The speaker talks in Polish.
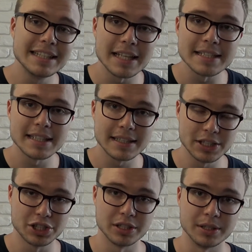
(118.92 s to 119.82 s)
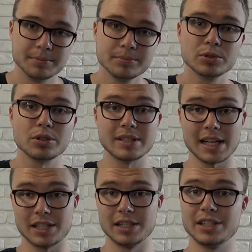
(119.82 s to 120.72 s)
kinestetyczny. To
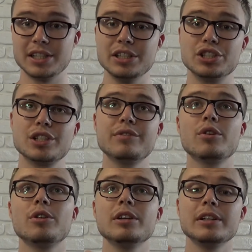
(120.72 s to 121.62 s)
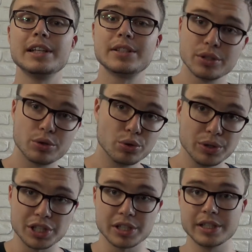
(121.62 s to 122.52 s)
znaczy, jeżeli żywo
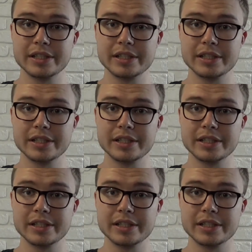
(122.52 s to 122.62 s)
gestykulujesz,